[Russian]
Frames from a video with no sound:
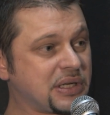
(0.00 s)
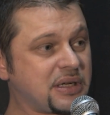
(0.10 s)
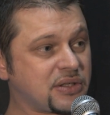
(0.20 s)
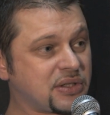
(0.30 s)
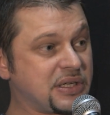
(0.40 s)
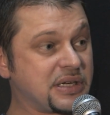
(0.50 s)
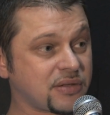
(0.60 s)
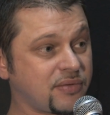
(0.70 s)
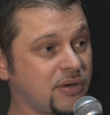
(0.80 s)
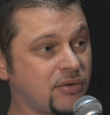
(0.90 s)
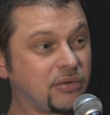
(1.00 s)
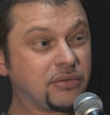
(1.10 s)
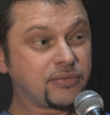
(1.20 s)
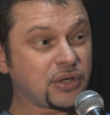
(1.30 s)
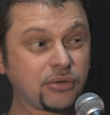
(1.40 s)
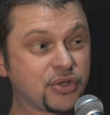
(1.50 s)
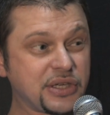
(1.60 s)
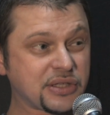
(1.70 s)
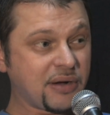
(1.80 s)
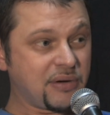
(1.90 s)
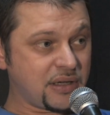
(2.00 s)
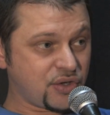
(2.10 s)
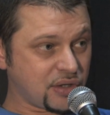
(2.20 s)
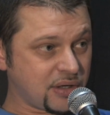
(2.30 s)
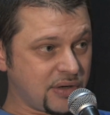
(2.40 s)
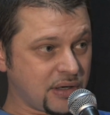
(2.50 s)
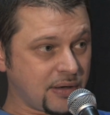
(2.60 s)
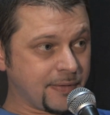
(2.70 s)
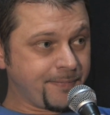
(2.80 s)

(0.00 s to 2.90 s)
да, с детства, он все равно же не оставляет человека